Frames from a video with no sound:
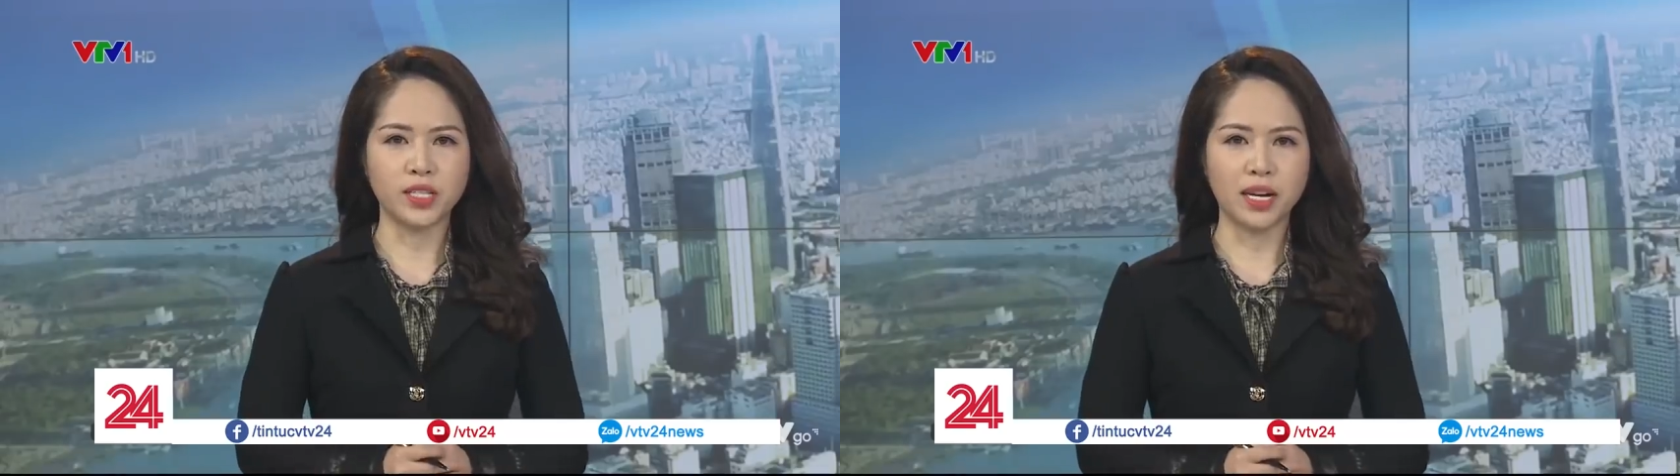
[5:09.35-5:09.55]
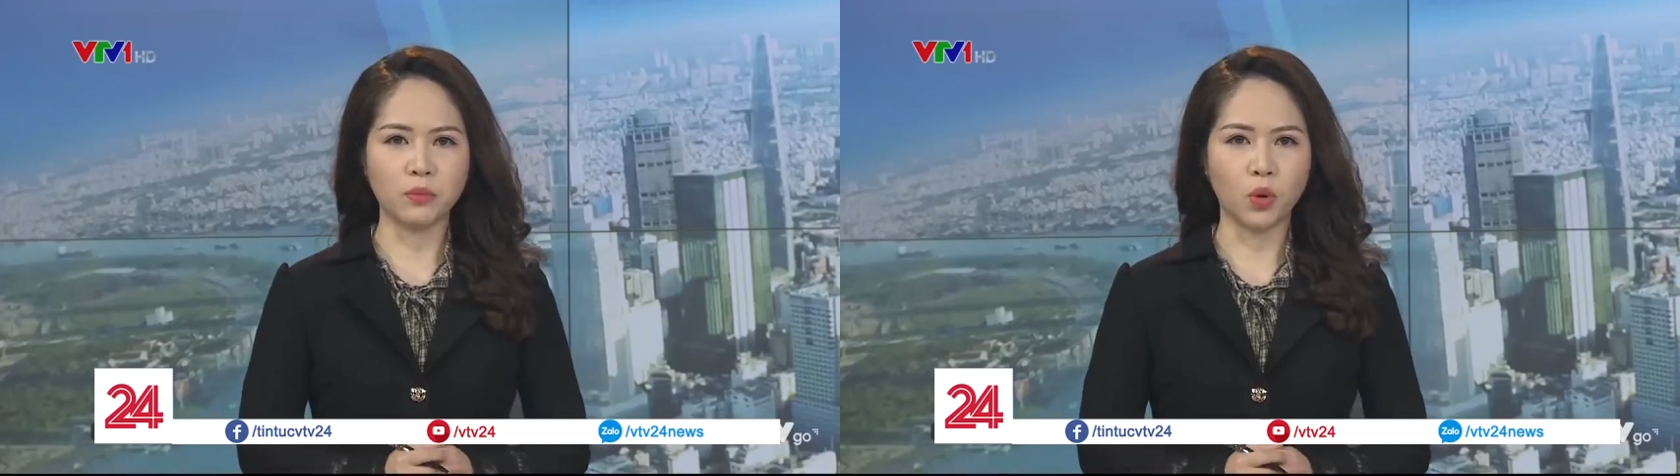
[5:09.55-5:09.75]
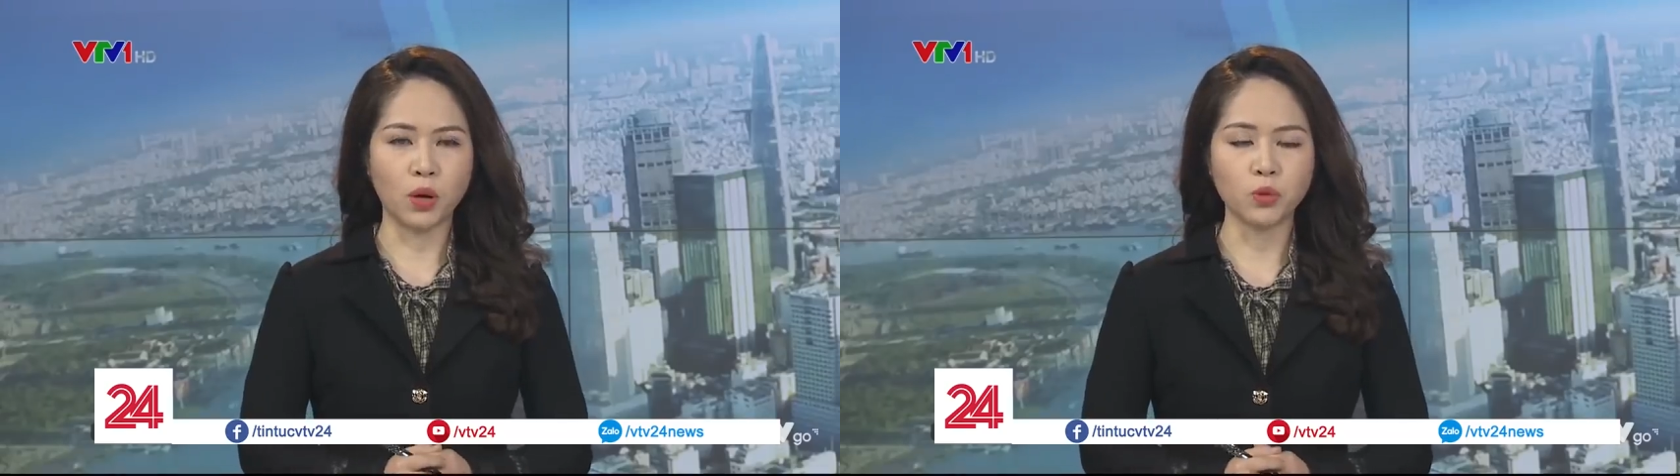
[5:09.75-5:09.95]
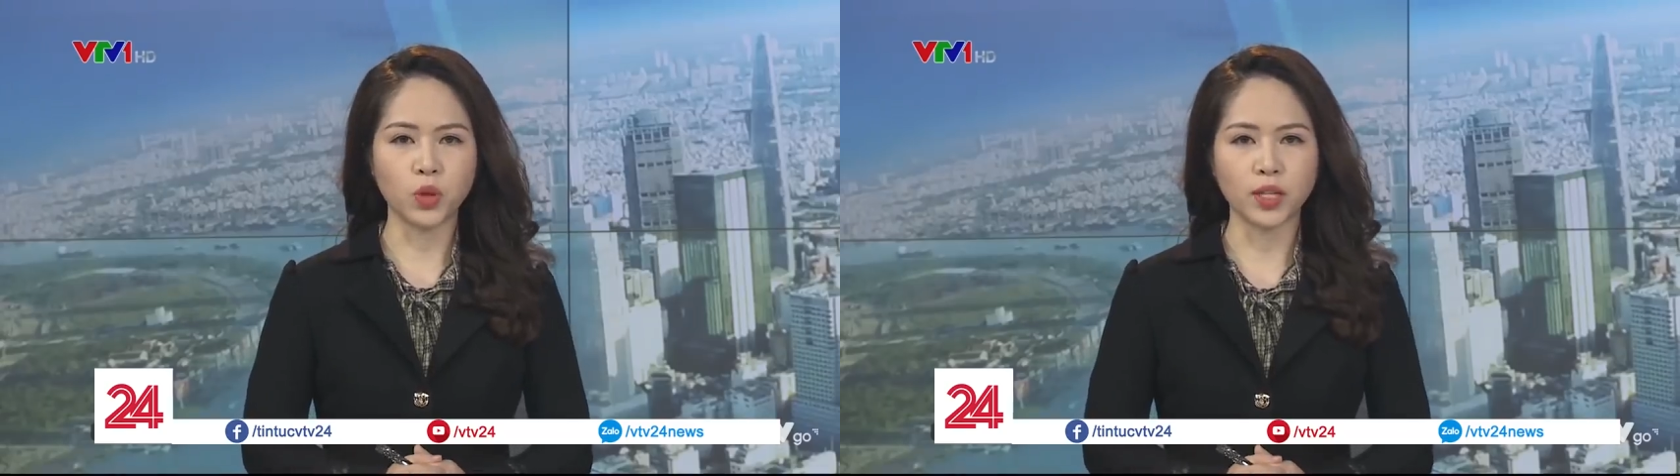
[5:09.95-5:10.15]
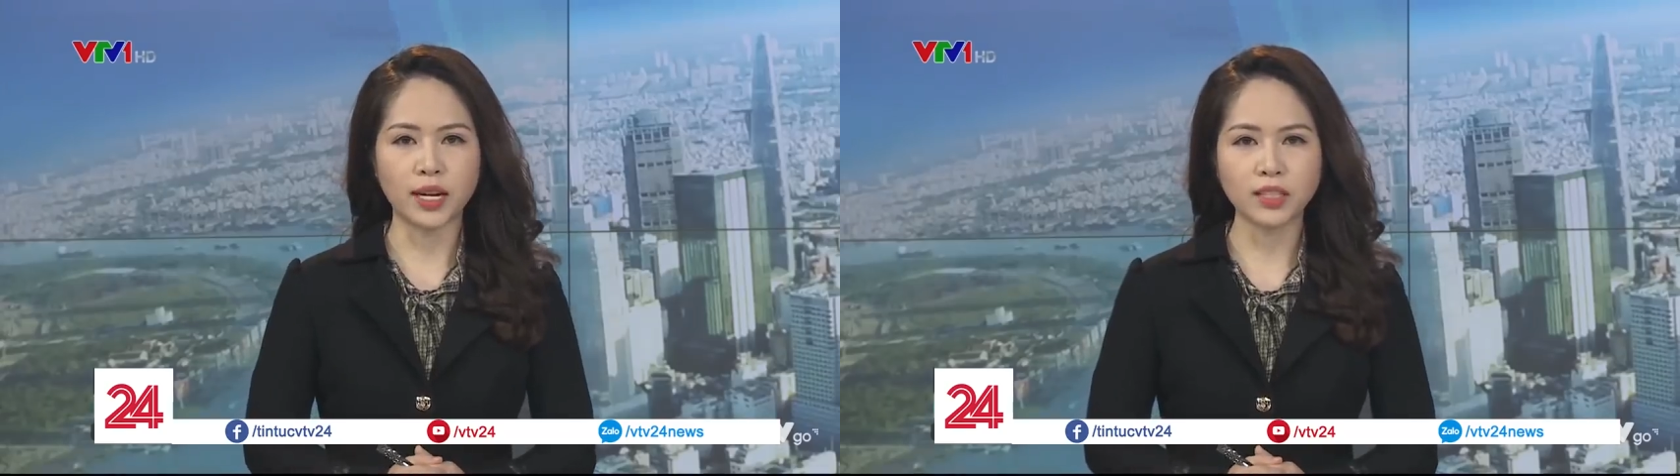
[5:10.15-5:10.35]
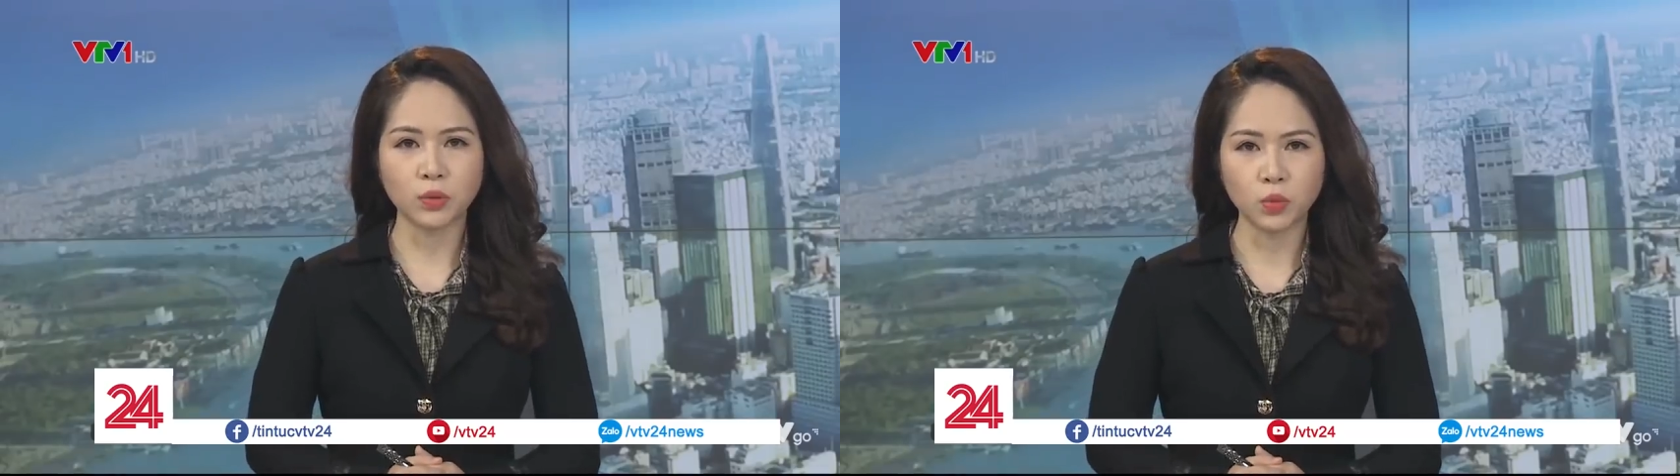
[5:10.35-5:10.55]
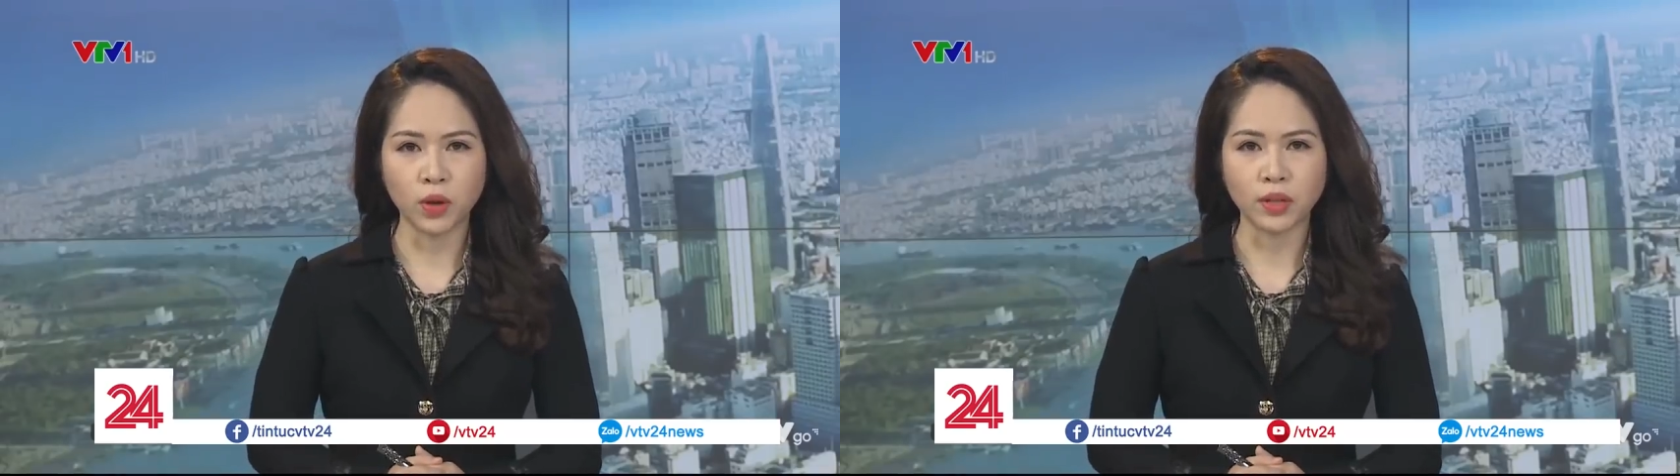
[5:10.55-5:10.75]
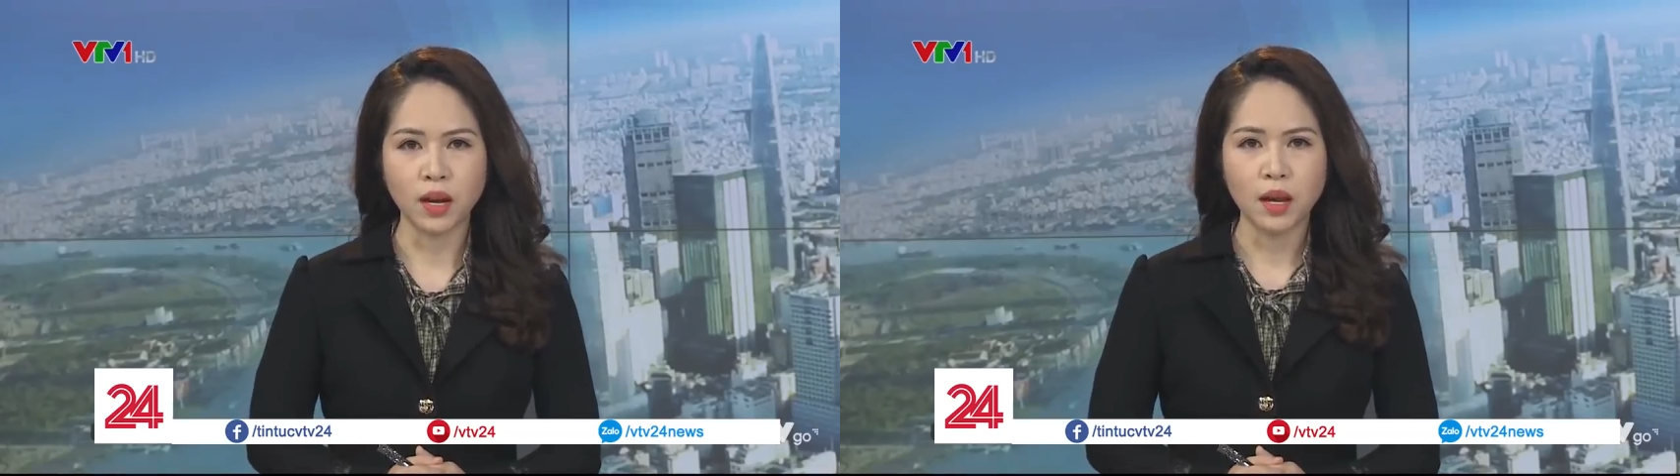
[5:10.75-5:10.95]
sang một câu chuyện khác trong
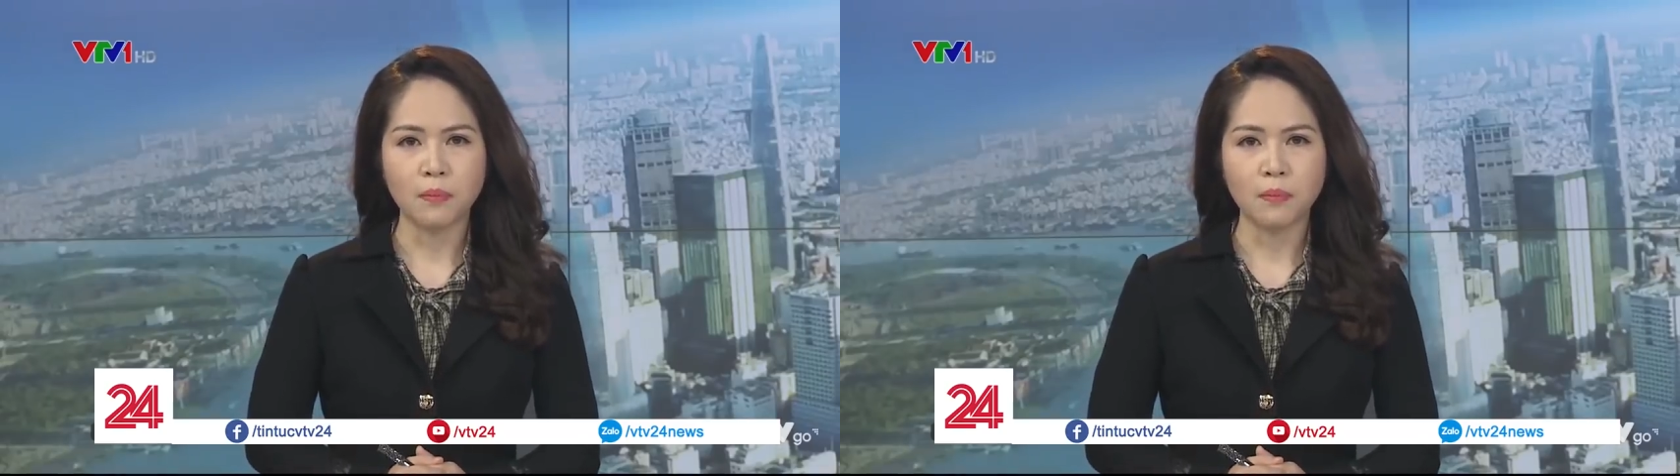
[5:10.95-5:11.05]
tuần,